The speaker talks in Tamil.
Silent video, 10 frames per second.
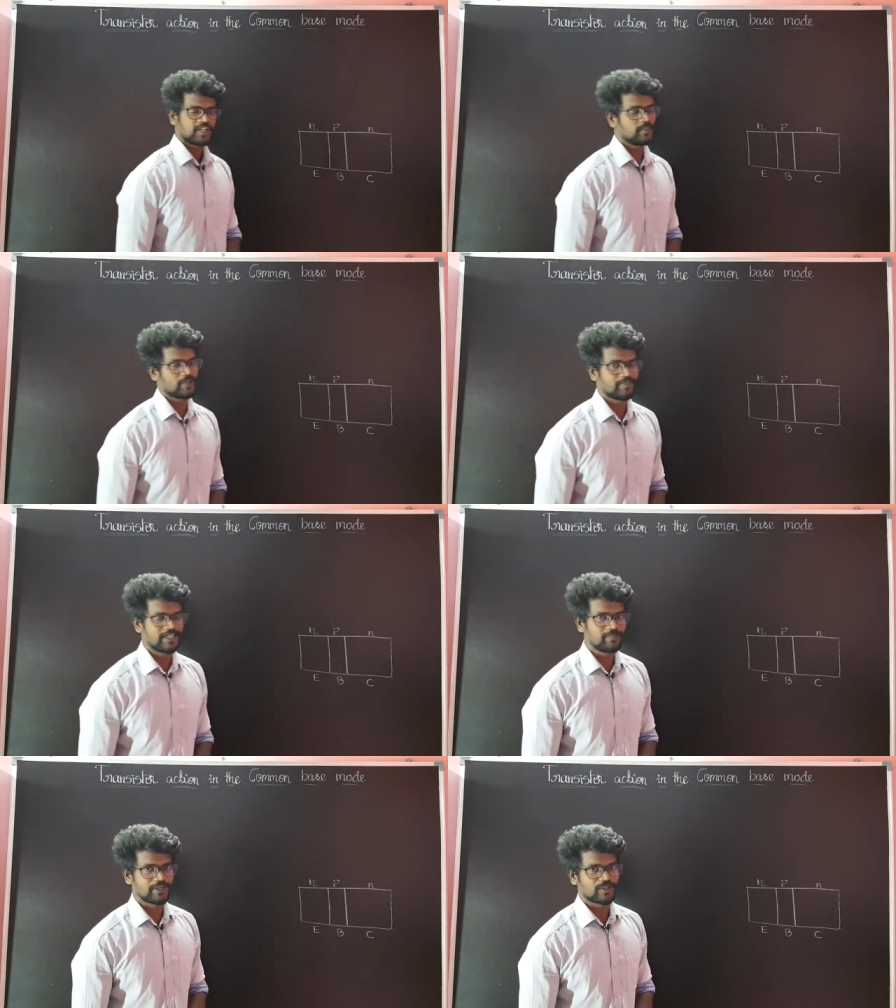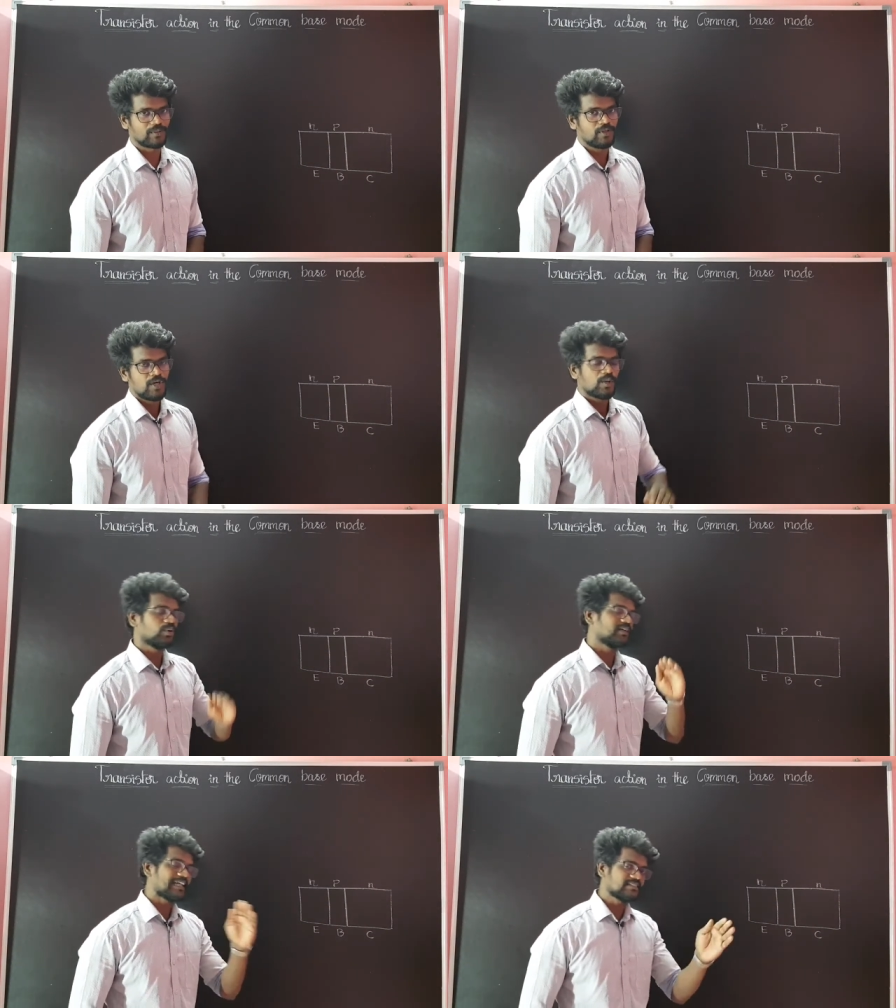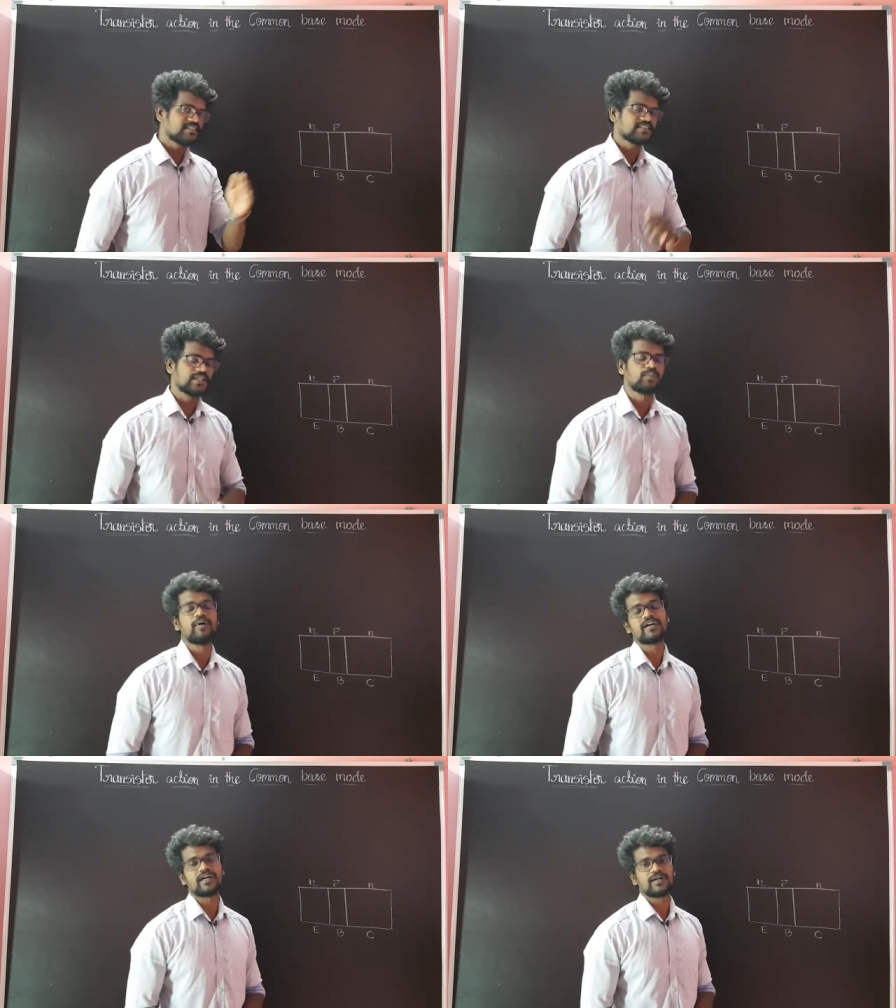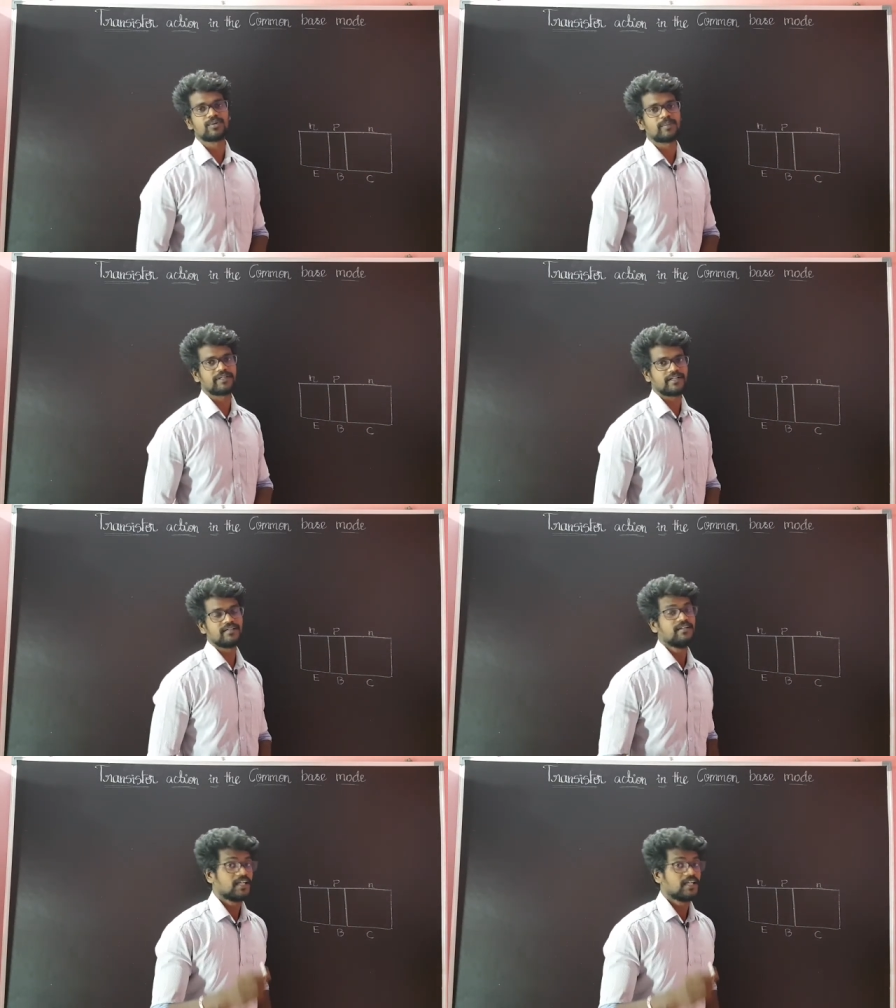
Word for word: இப்போ நம்ம என்ன பண்ணுறோம் ஒரு டிரான்சிஸ்டர் ஒர்க் ஆகணும் அப்படின்னா